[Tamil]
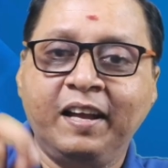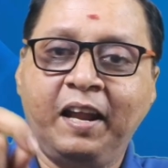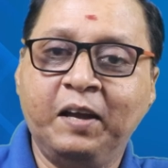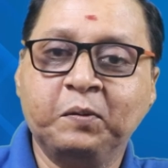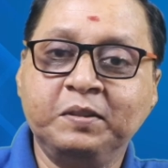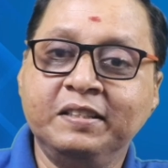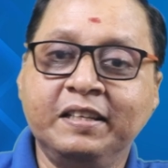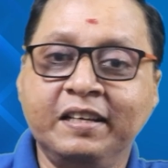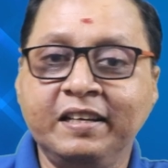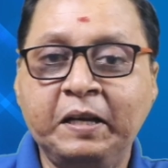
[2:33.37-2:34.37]
இன்றைக்கி வந்து
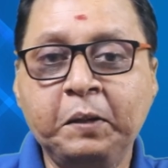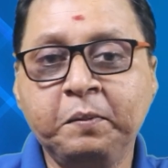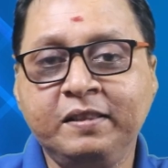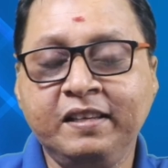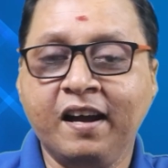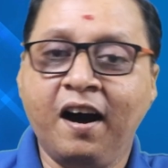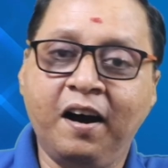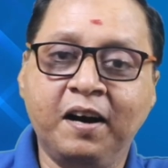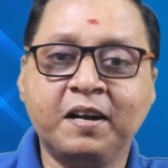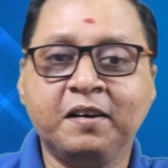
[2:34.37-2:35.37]
எழுபத்தி
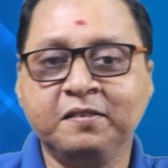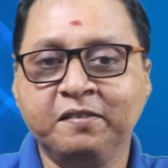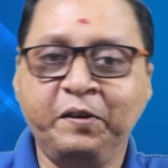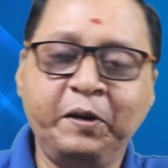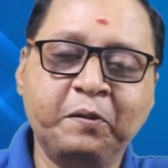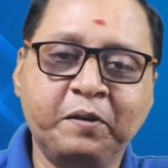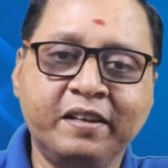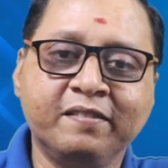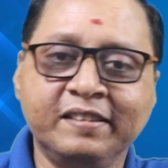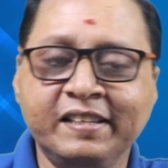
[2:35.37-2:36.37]
ஆறாவது வீடியோ
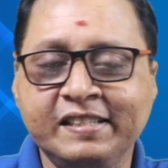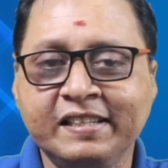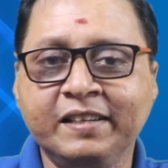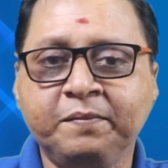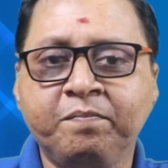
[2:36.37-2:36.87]
வரைக்கும் வந்துருச்சு